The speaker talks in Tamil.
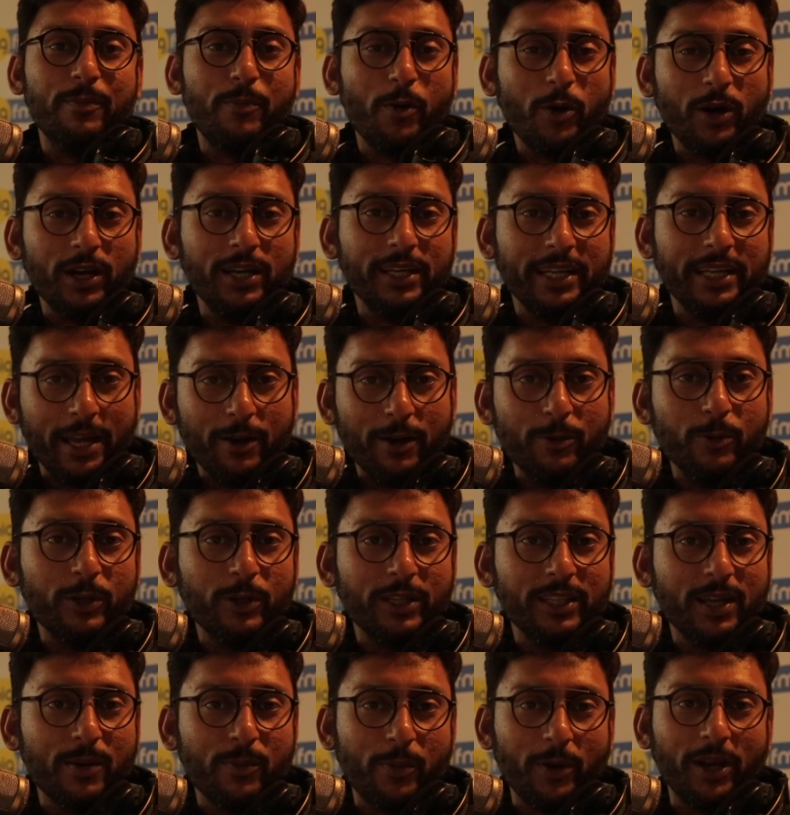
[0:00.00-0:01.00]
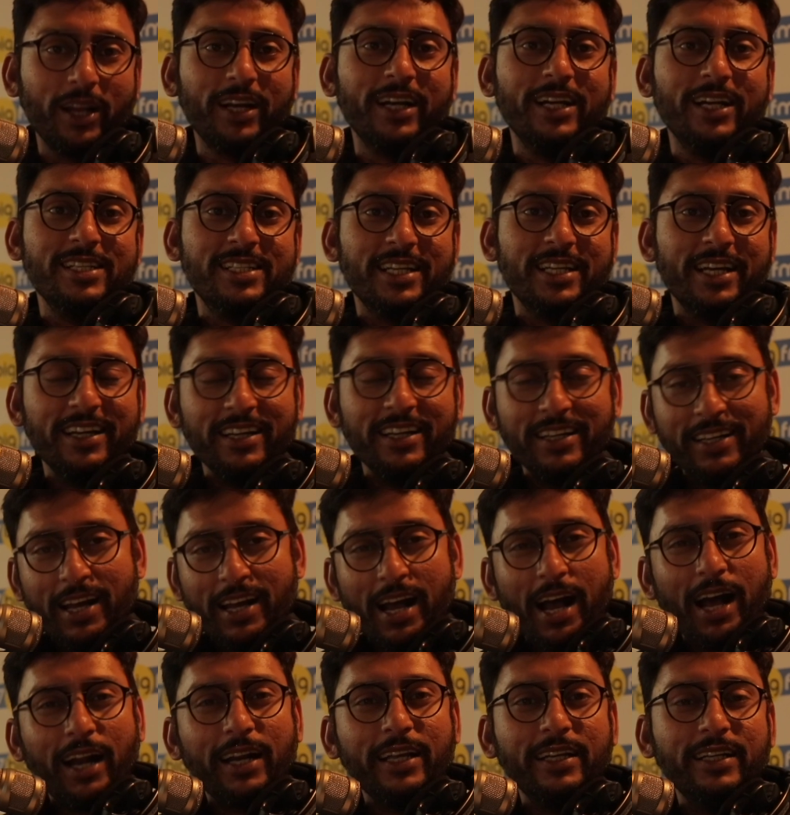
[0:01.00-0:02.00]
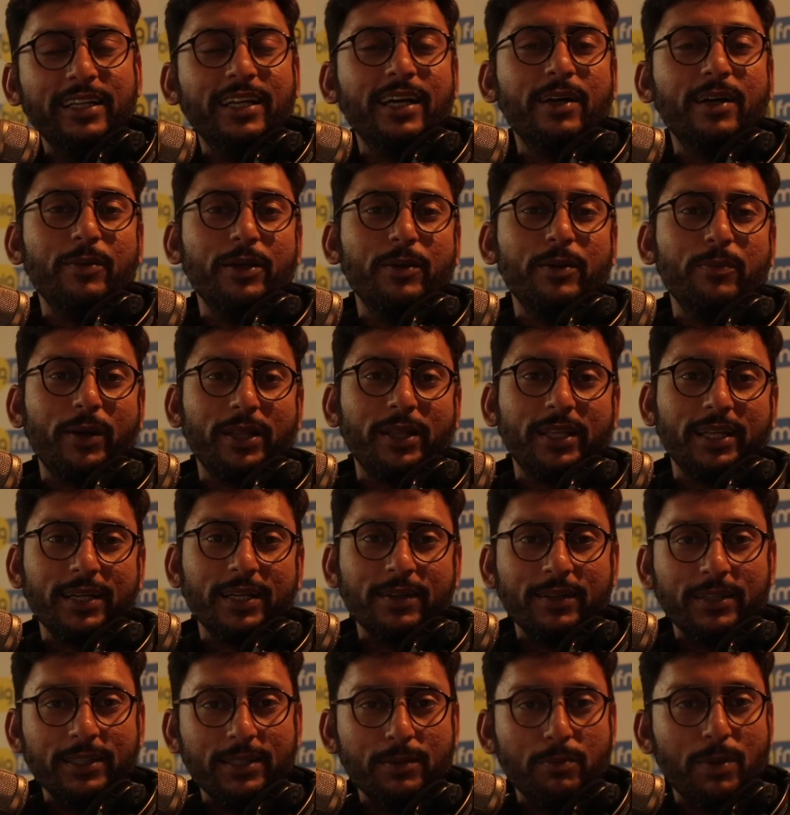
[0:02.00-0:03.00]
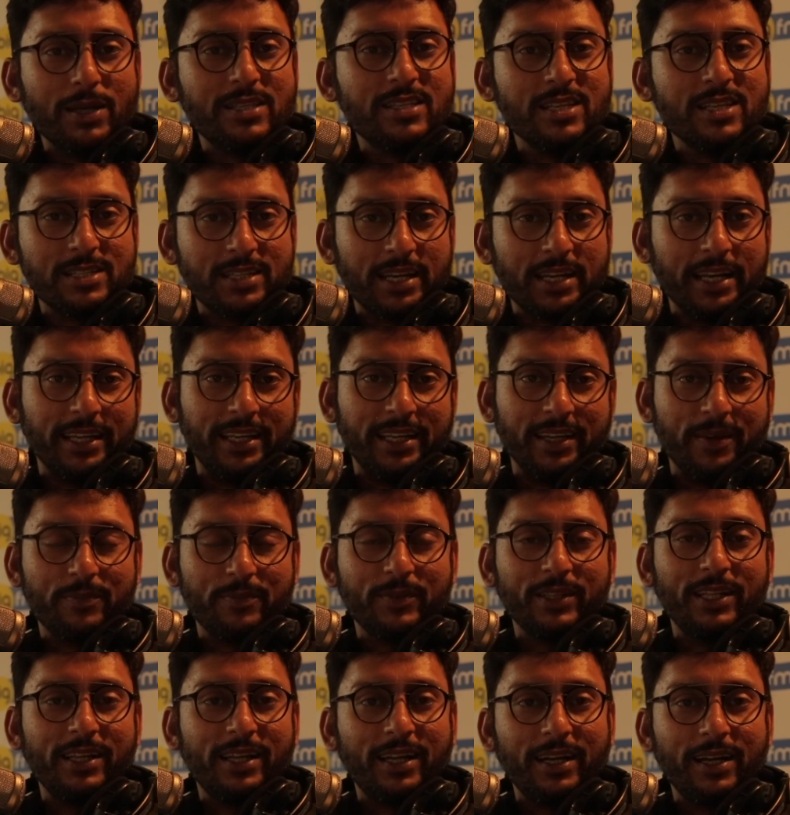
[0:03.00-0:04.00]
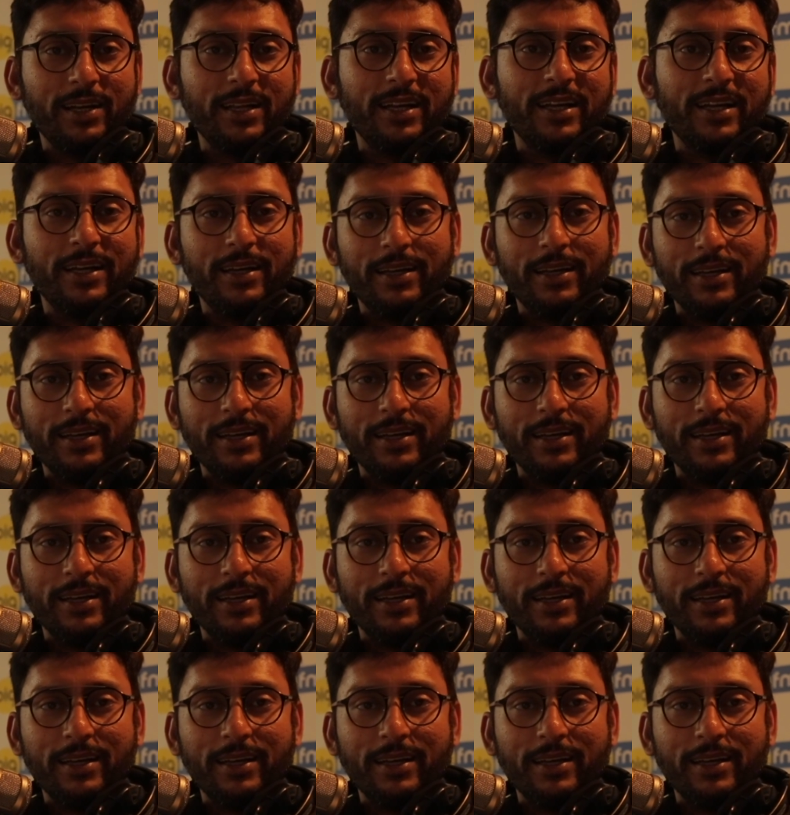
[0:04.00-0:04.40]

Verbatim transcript: பொங்கலுக்கு என் ஊருக்கு தான் போகலான்னு நினச்சேன் ஆனால் என்ன அப்படின்னு பார்த்தாக்க வந்து பஸ் ஸ்ட்ரைக்கு அதனால்